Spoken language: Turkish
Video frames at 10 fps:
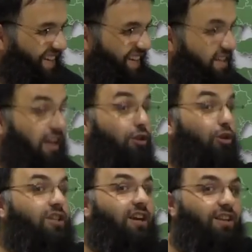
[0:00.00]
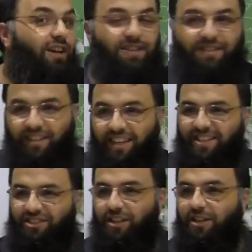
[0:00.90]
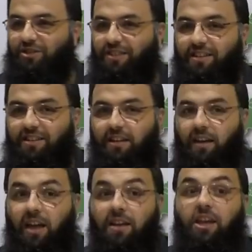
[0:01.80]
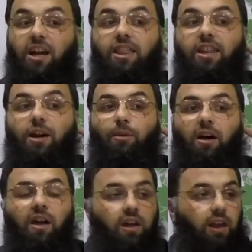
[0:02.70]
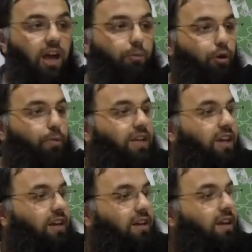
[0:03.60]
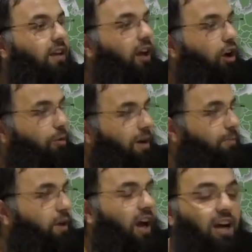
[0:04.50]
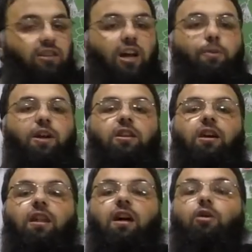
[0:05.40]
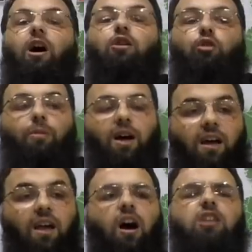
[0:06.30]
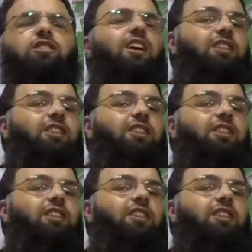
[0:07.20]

Sen de olsaydın aynısını gerçekleştirirdin. Dikkat et ama ne Ebu Bekir ne Ömer bin Hattab radıyallahu anhuma asla